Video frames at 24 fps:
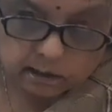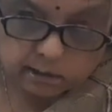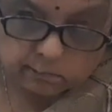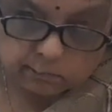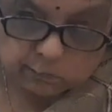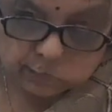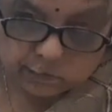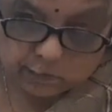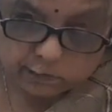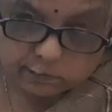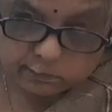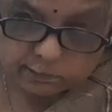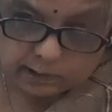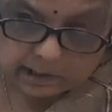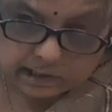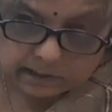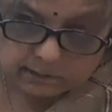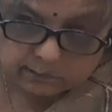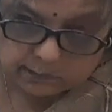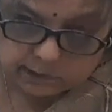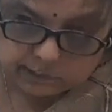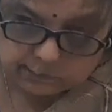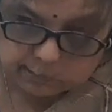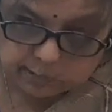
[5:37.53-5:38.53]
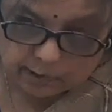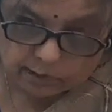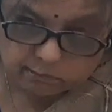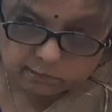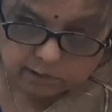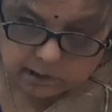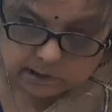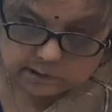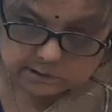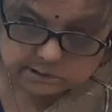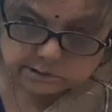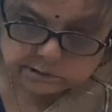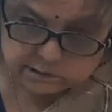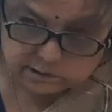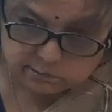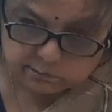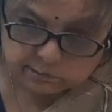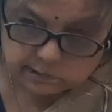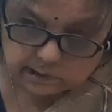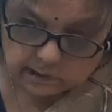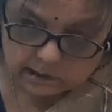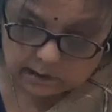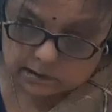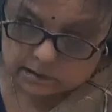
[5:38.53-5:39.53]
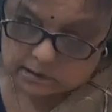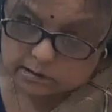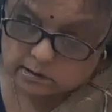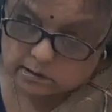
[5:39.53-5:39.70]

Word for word: पूर्व काल में भगवान शिव ने